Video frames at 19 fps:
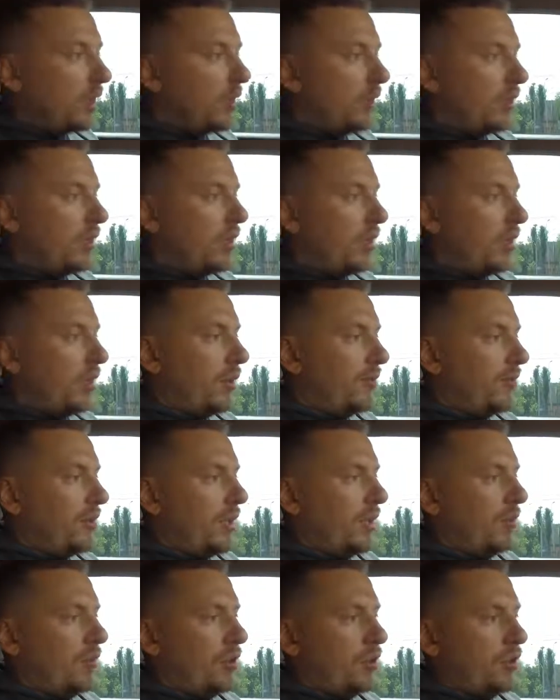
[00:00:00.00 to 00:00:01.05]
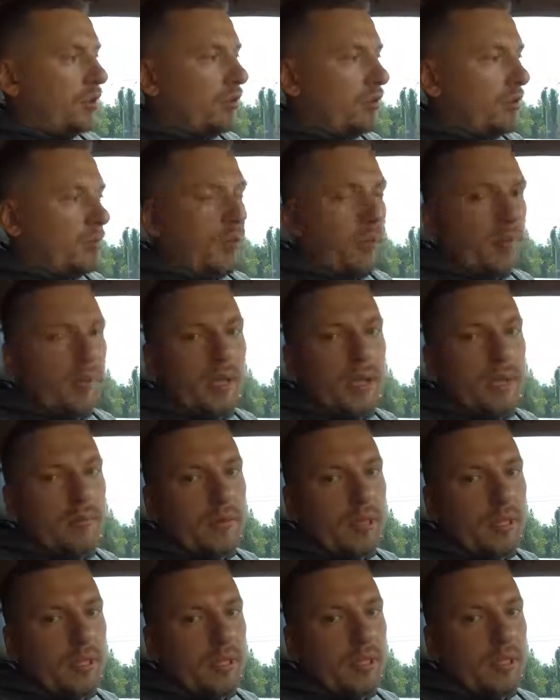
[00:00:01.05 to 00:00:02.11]
их не хлеб, взять машину с пробегом
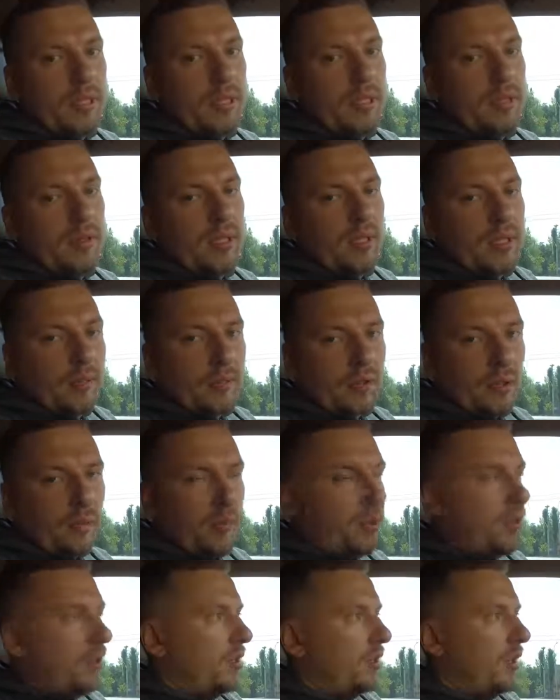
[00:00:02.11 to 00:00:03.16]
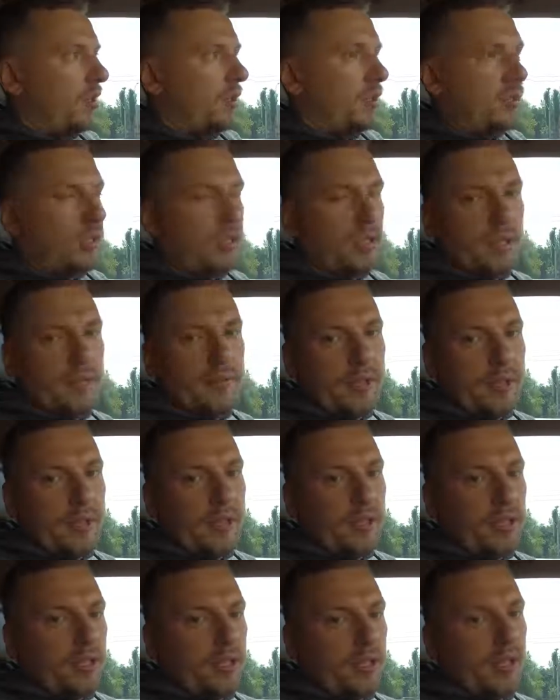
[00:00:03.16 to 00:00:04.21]
300, сделать там 150, это же
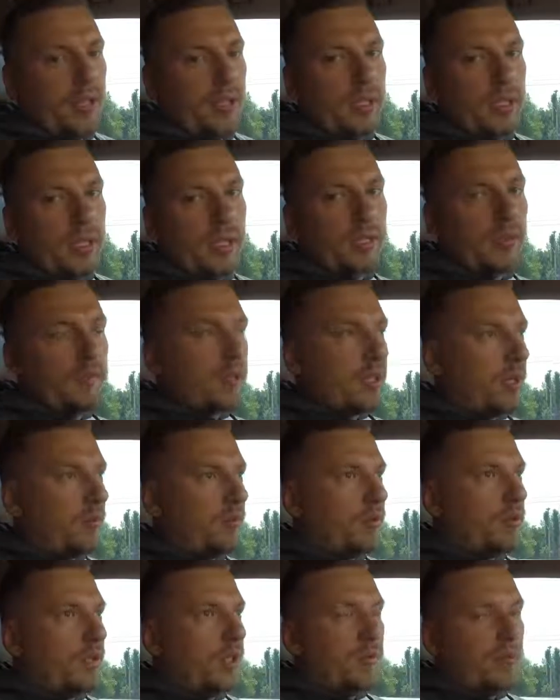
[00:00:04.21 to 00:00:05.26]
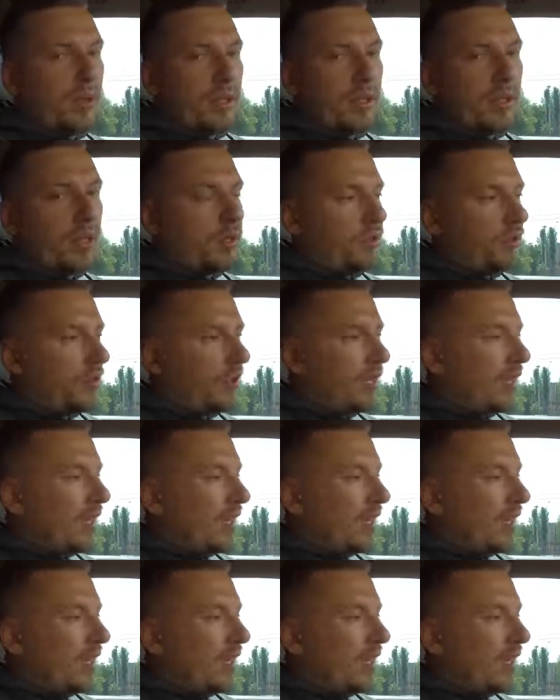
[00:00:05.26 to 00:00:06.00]
святейшее, и на этом заработать, продать